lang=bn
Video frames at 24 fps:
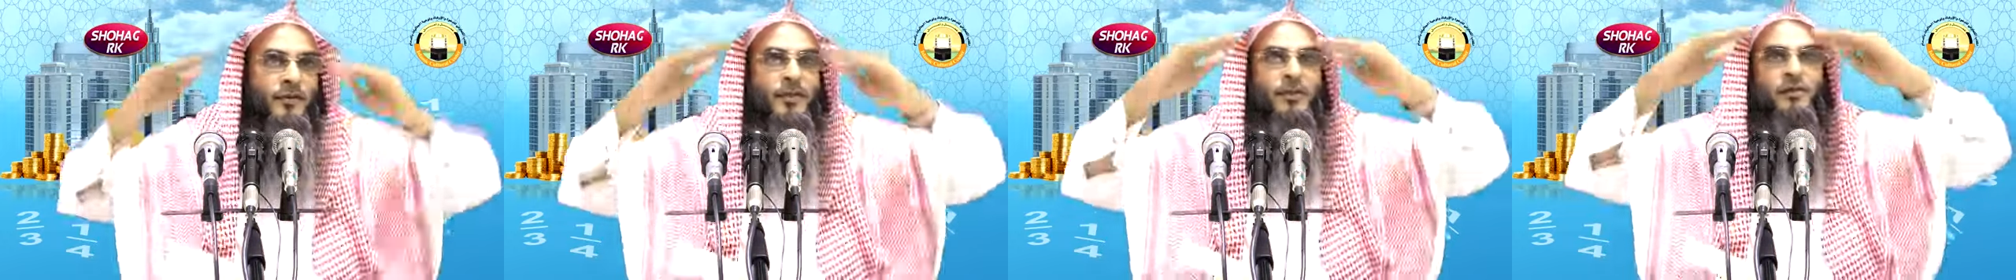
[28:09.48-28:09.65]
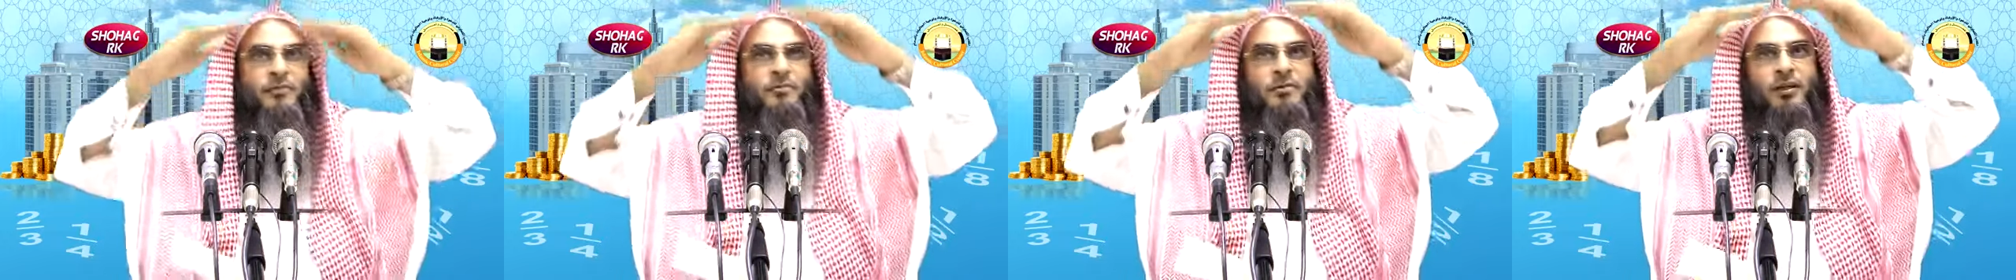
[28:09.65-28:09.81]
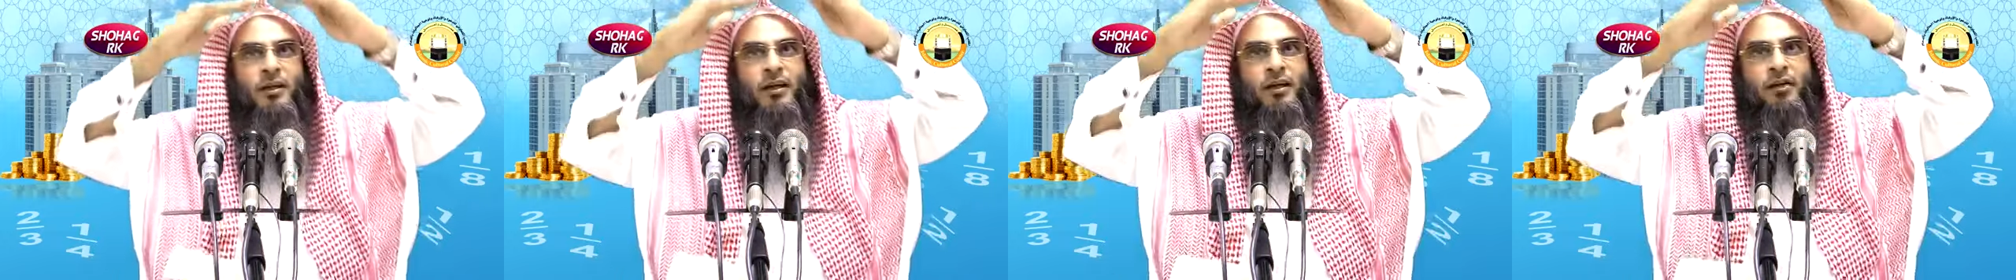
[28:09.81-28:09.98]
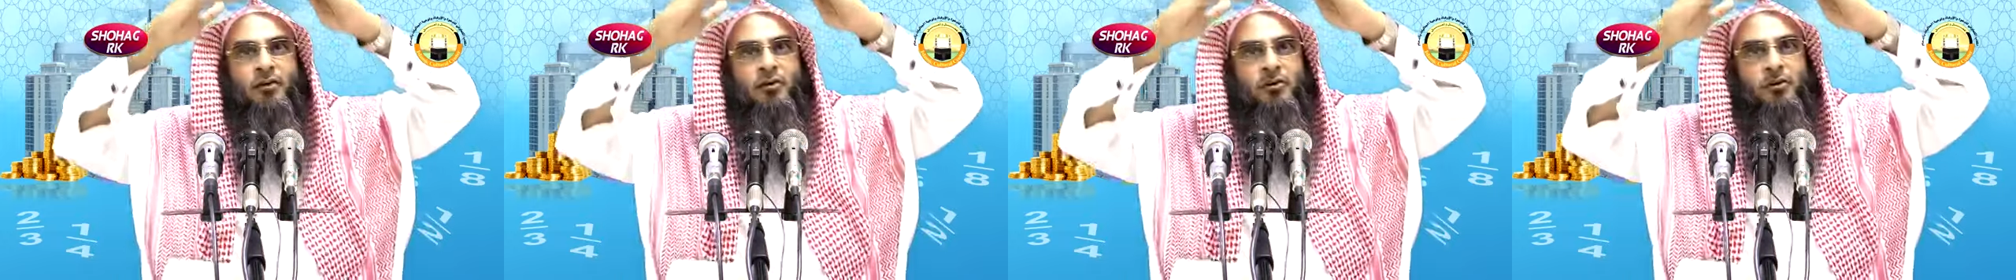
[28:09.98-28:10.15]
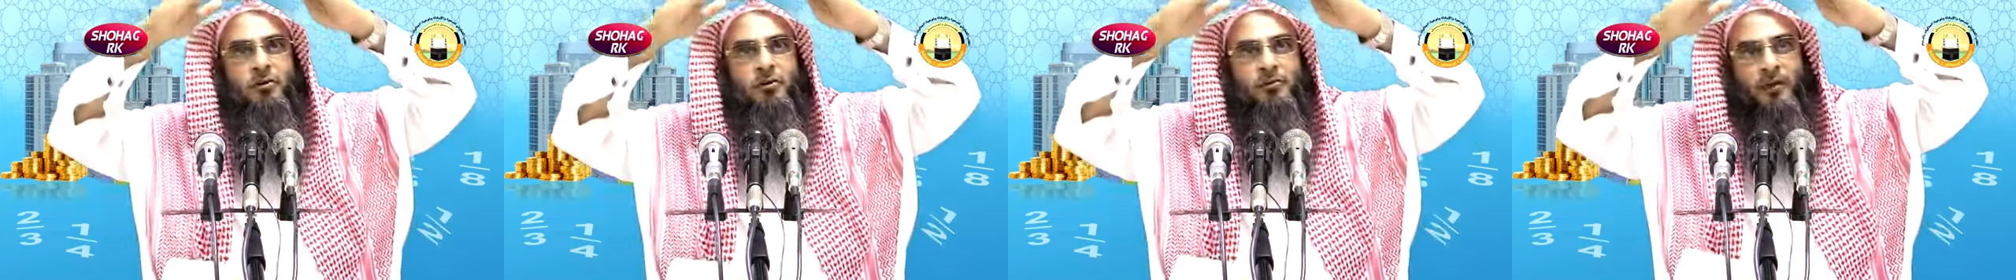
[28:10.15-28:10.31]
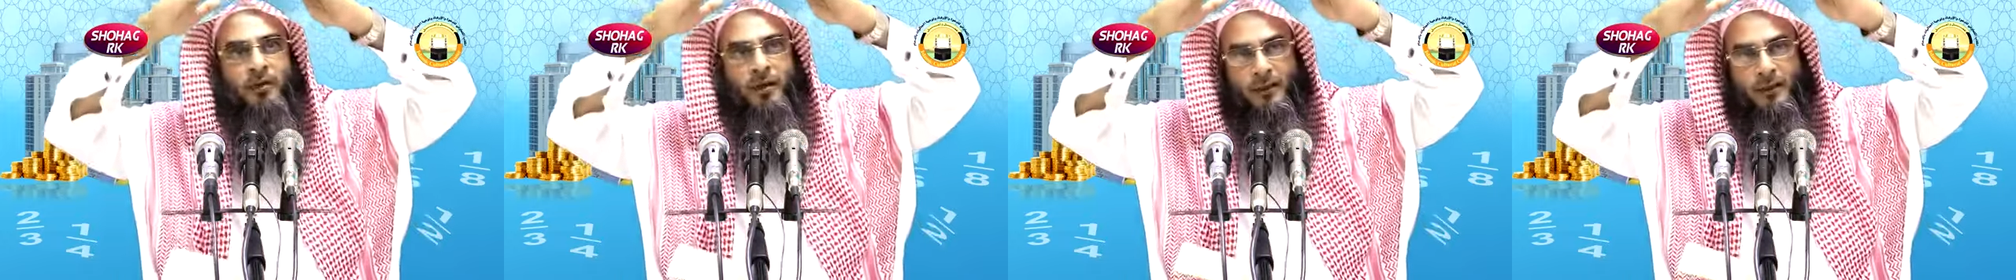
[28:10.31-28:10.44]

তিন ভাগের দুই